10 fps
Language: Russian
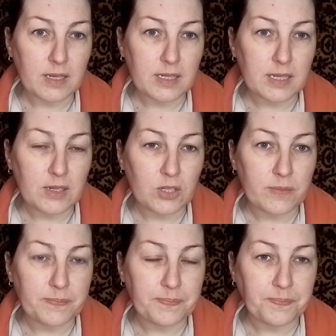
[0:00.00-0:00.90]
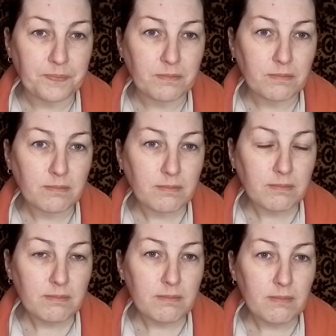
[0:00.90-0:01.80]
так скажем,
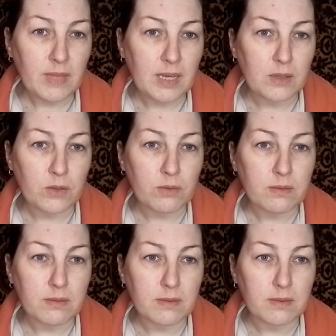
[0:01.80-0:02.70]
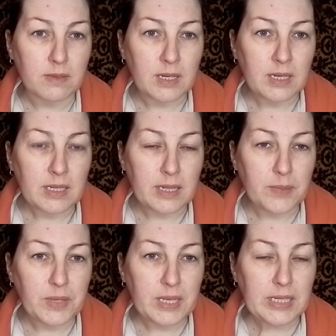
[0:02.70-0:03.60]
но для
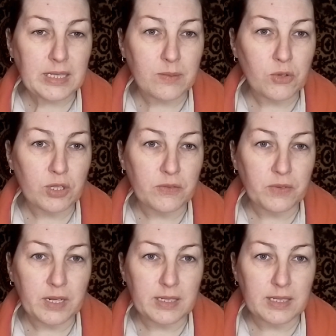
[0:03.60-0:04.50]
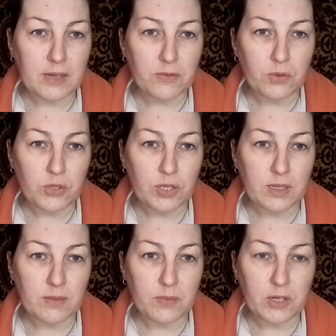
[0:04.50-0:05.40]
меня это может вылиться в
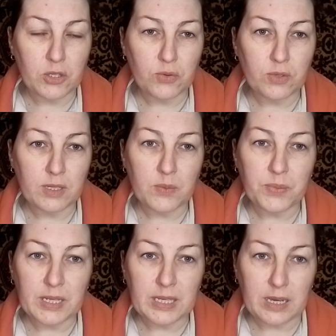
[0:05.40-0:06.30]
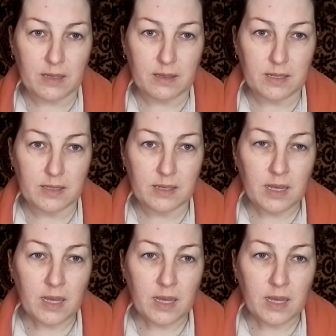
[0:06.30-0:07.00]
очень большую неприятность.